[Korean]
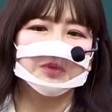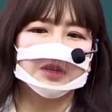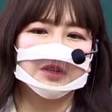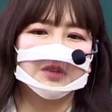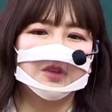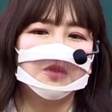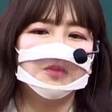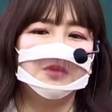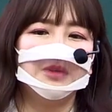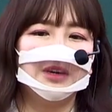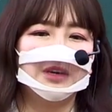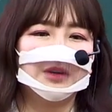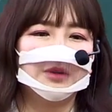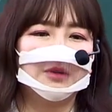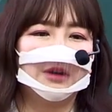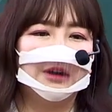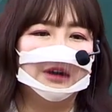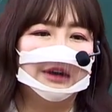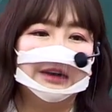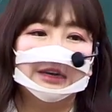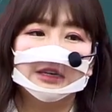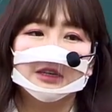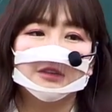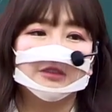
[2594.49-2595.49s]
시간 설명할 거야.
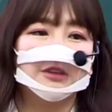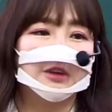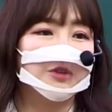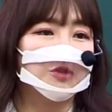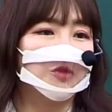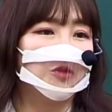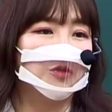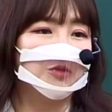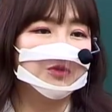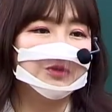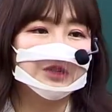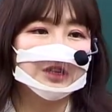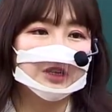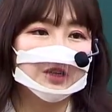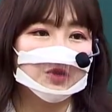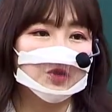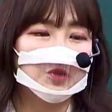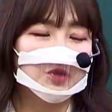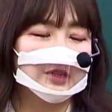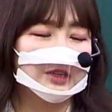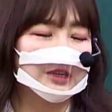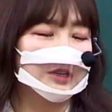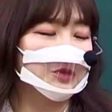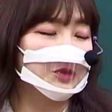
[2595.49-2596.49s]
얘들아 이거 언제
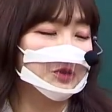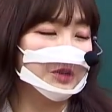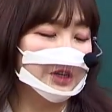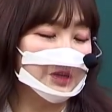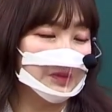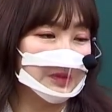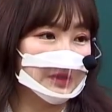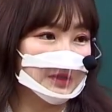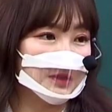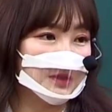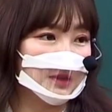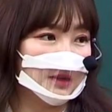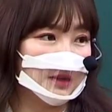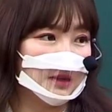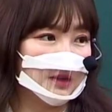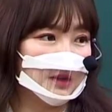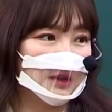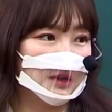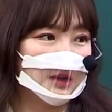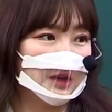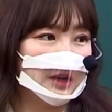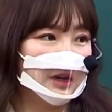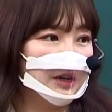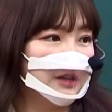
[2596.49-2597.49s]
기출이랑 되게 비슷해.
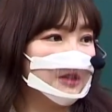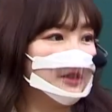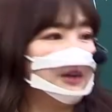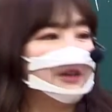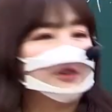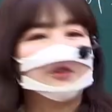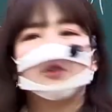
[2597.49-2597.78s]
얘들아